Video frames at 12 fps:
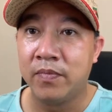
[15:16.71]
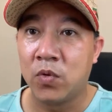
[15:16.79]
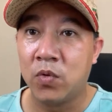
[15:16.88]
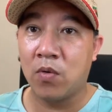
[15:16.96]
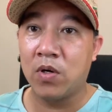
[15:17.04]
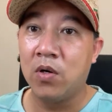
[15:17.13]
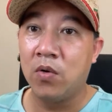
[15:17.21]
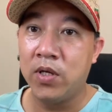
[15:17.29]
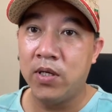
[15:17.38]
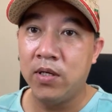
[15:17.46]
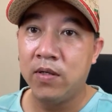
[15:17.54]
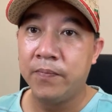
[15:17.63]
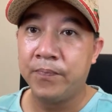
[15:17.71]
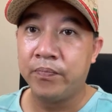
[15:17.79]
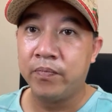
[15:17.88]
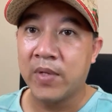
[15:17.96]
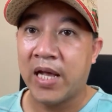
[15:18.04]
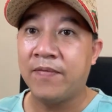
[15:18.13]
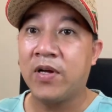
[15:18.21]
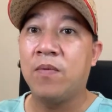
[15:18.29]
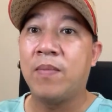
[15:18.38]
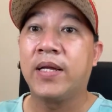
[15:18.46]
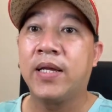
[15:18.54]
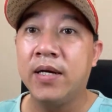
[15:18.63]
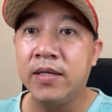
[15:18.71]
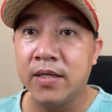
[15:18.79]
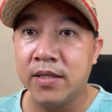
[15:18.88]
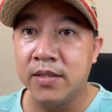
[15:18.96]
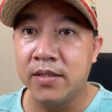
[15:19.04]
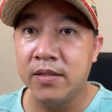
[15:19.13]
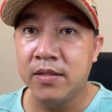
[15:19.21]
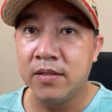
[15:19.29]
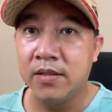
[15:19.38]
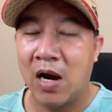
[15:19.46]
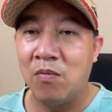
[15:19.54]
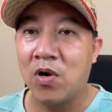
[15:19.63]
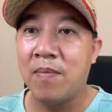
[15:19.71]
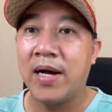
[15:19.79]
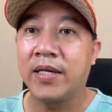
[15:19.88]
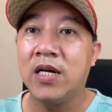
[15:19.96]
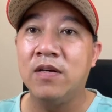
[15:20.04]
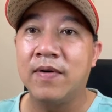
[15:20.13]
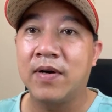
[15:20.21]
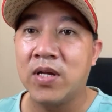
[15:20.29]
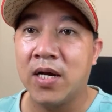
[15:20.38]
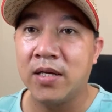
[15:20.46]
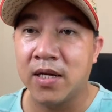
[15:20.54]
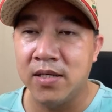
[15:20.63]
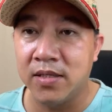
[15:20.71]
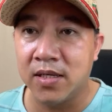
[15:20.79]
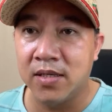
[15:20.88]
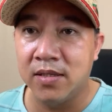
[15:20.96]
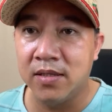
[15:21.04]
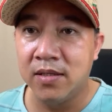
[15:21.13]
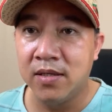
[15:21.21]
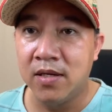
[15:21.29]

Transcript: Tôi đâu có đuôi. Anh phải có bằng chứng chứ. Không có bằng chứng phải có nhân chứng chứ.